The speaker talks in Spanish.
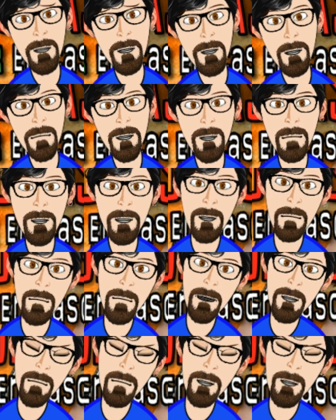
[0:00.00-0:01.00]
siempre será
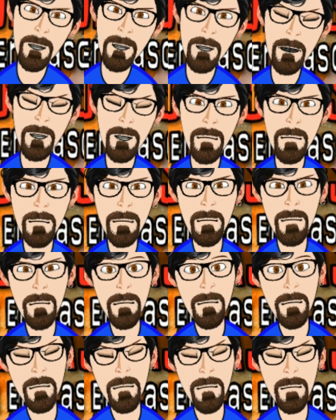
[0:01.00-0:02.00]
acudir al
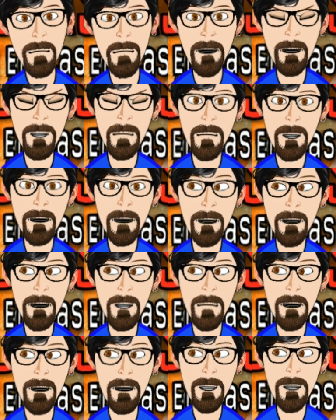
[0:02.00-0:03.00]
médico. Ah, y
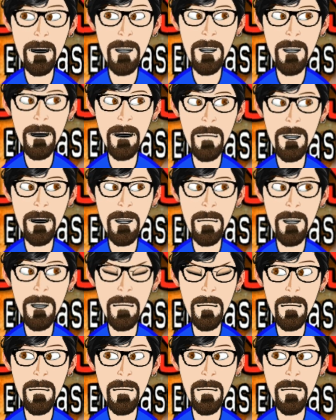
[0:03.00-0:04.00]
una cosa muy
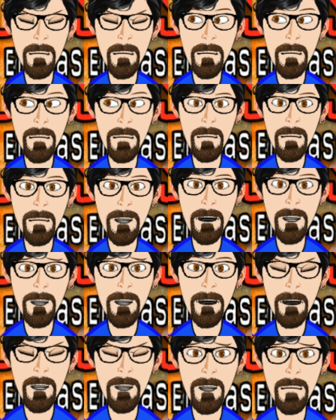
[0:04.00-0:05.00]
importante.
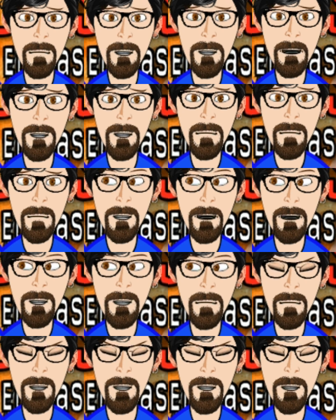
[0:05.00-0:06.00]
También será
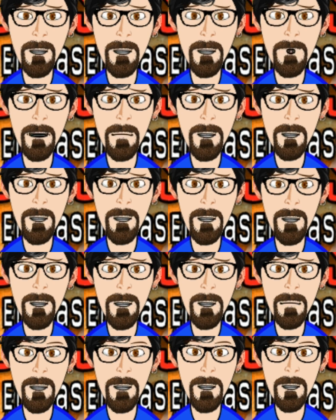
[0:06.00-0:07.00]
necesario consultar con un
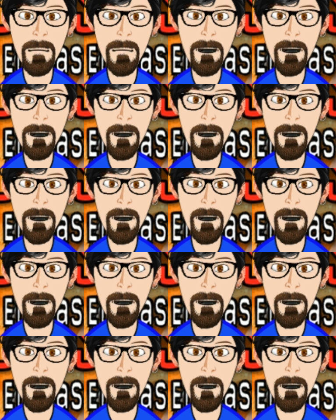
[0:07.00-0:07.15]
médico